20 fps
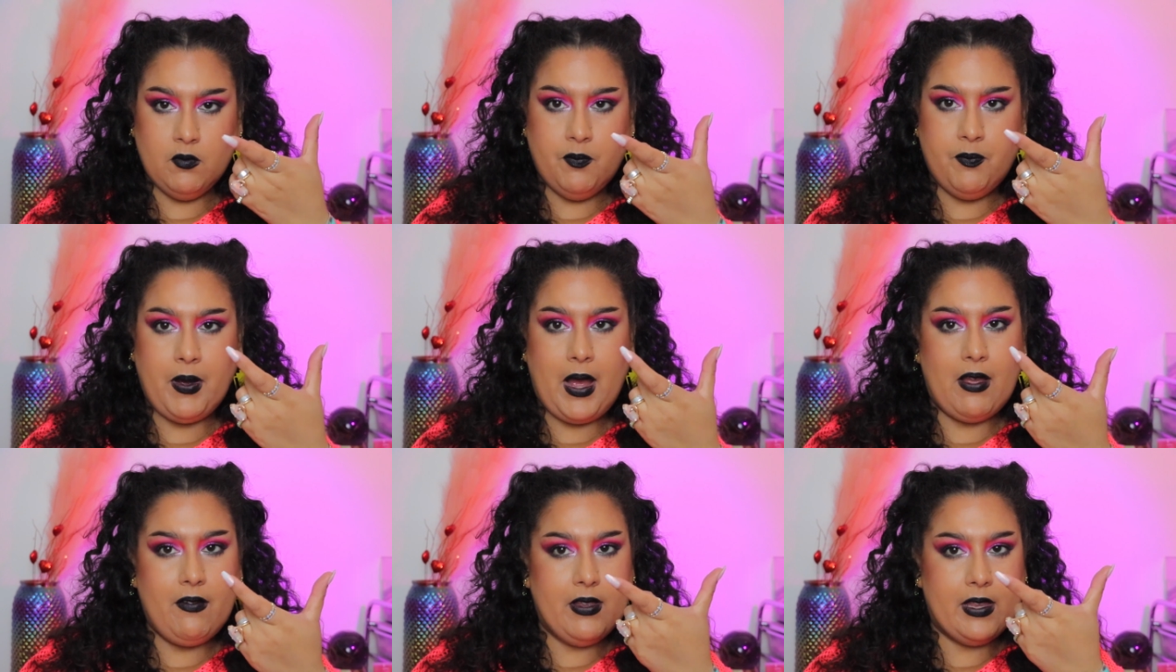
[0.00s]

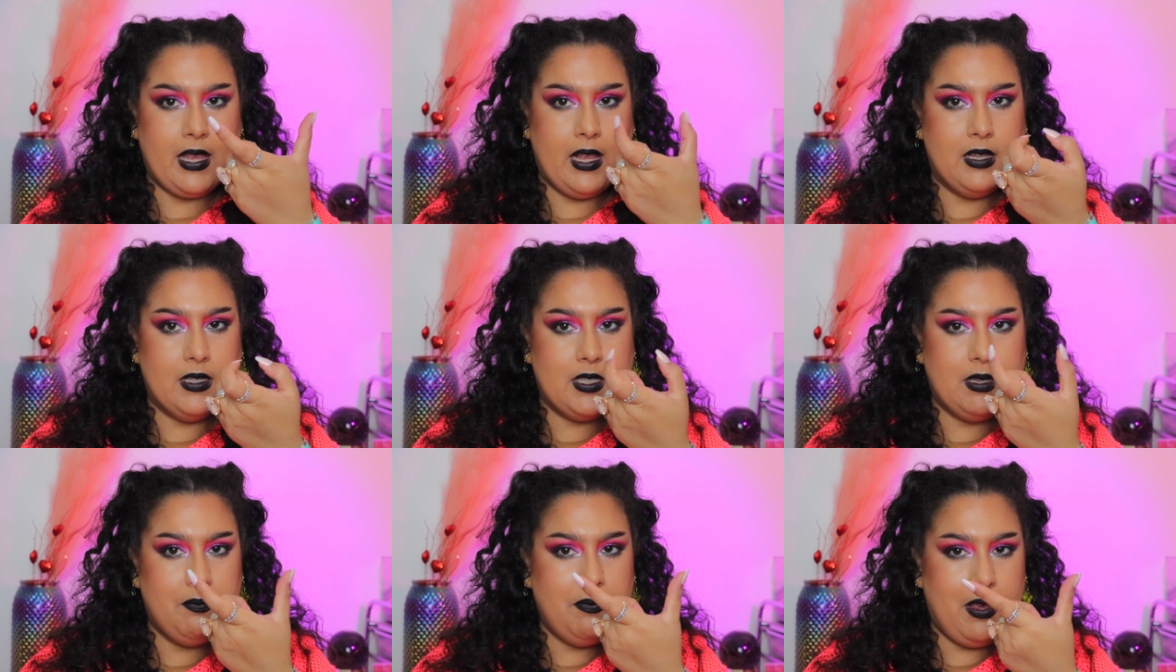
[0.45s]
pas avec
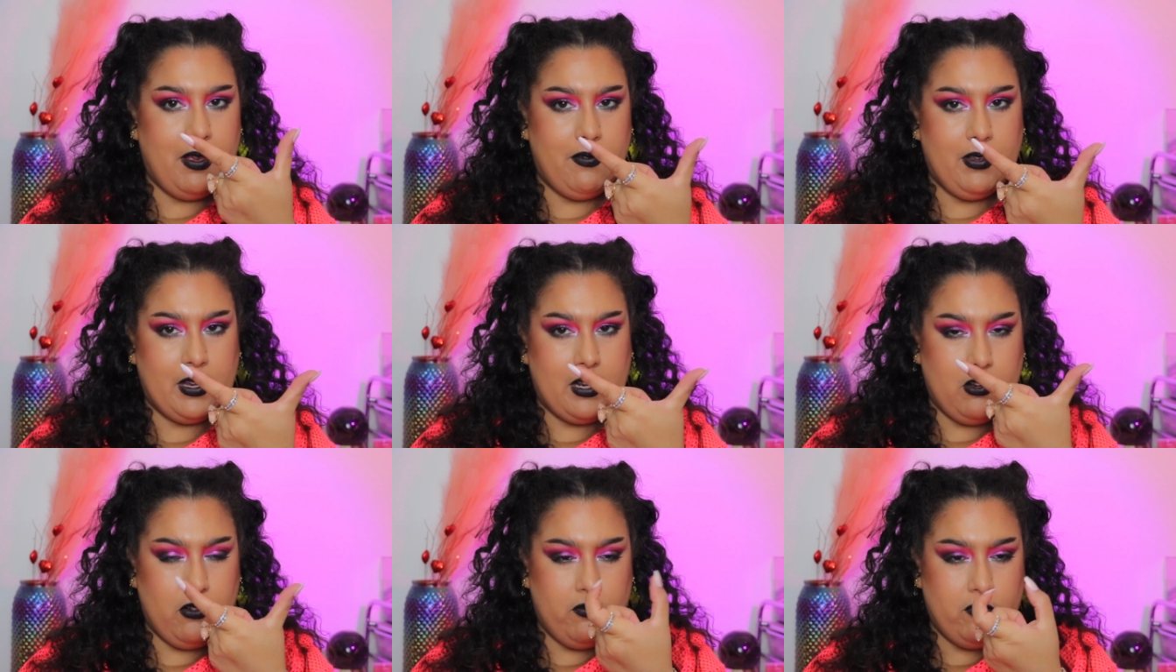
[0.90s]
un zip mais
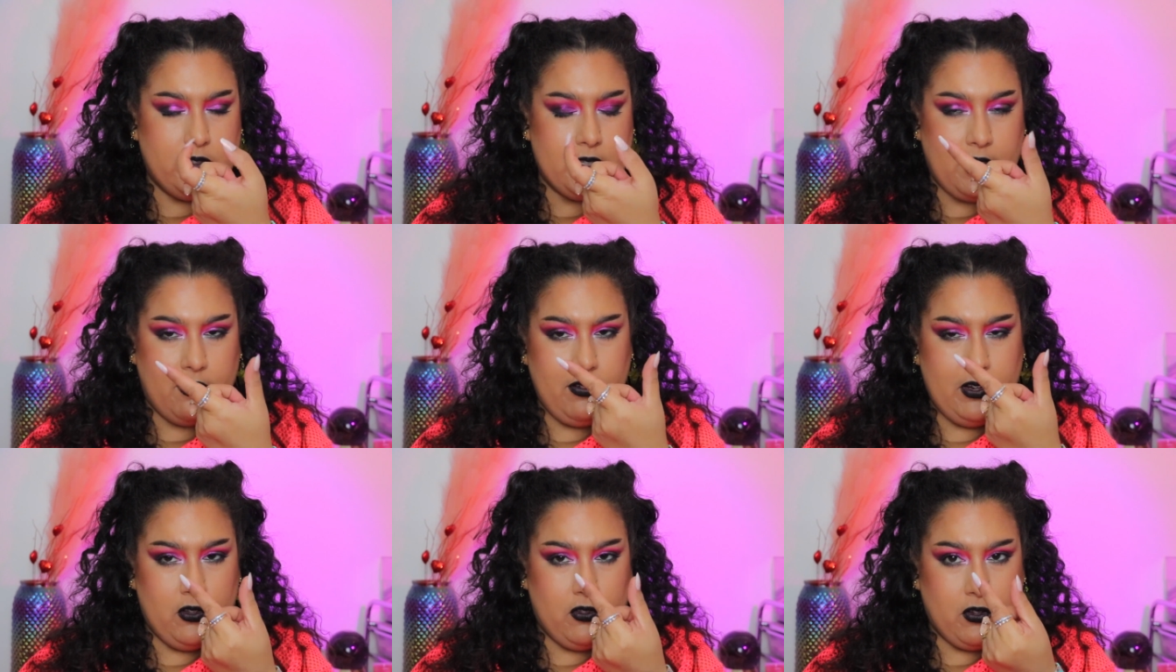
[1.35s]
avec, le, vous
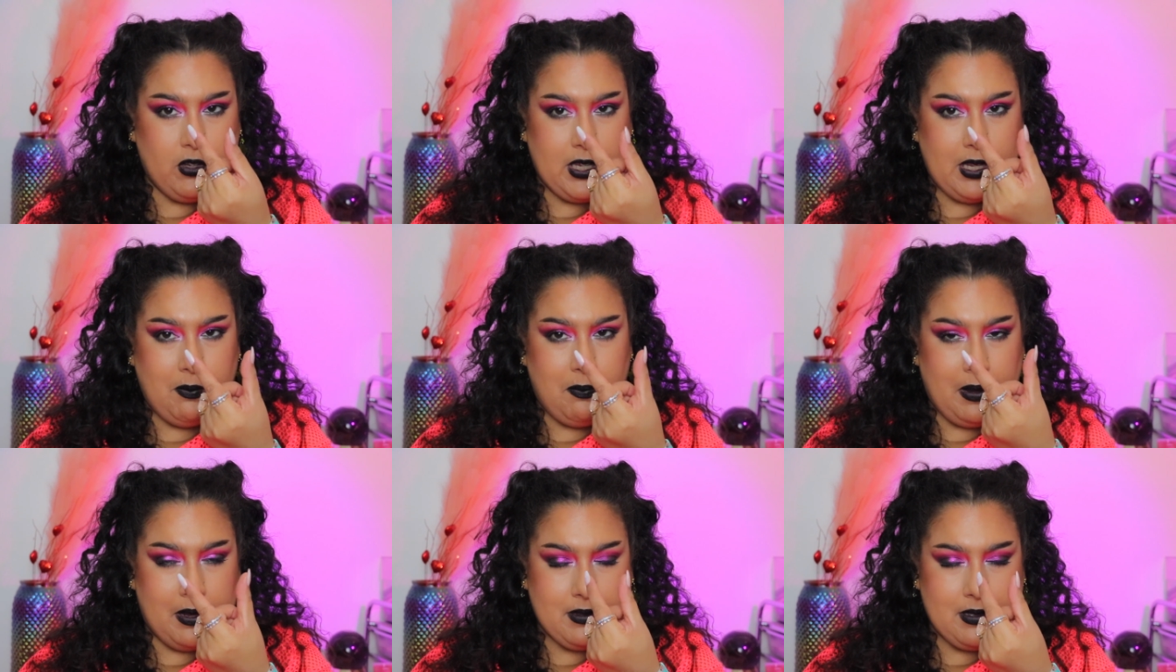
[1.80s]
savez, le truc
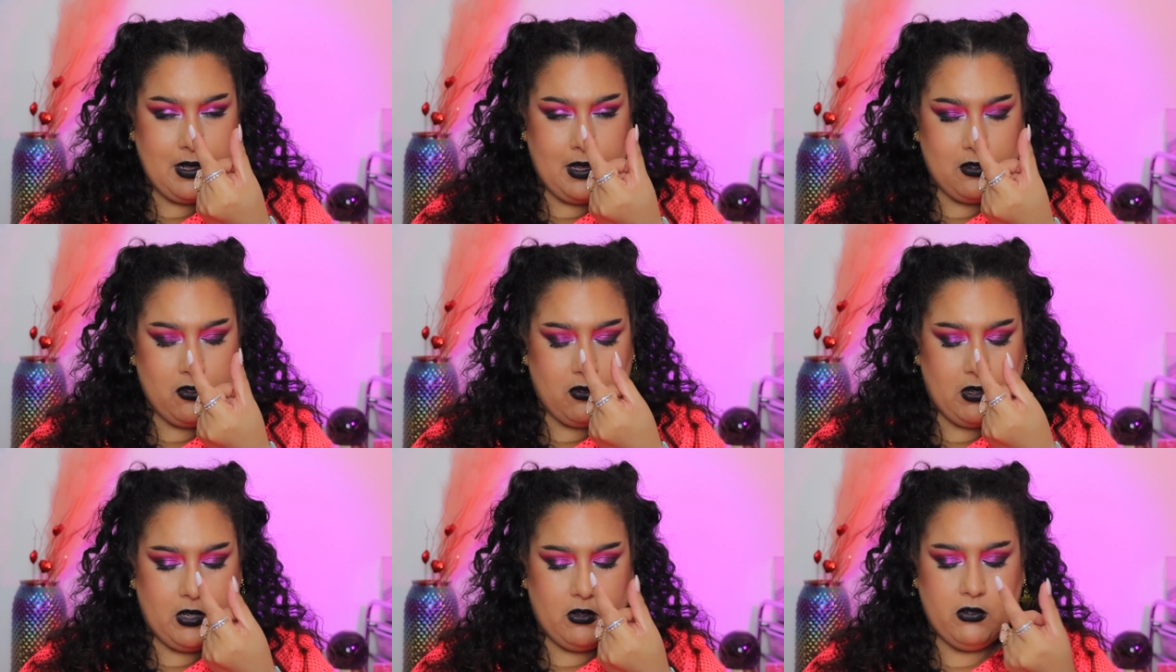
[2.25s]
qui pince là
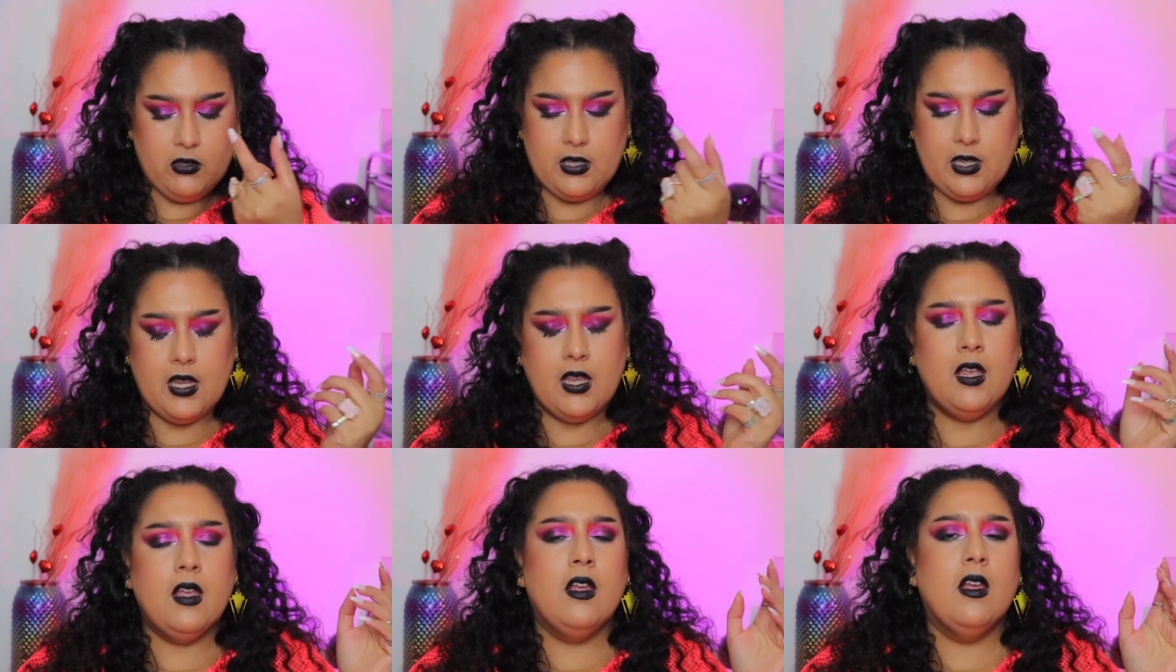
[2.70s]
sur les
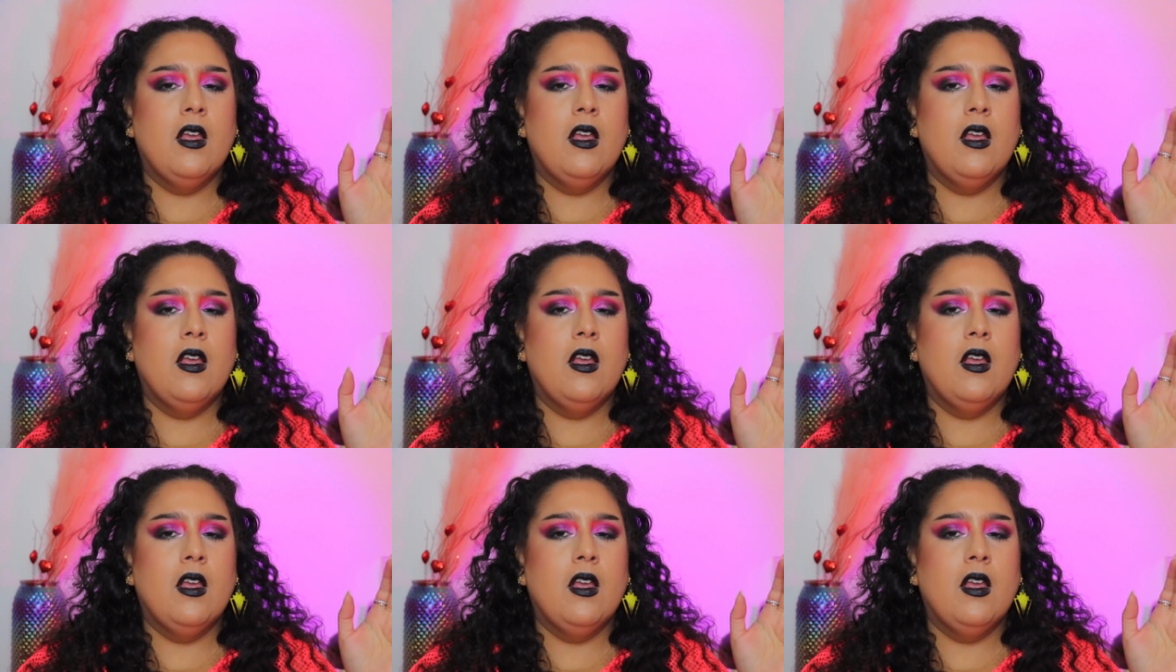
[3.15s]
côtés.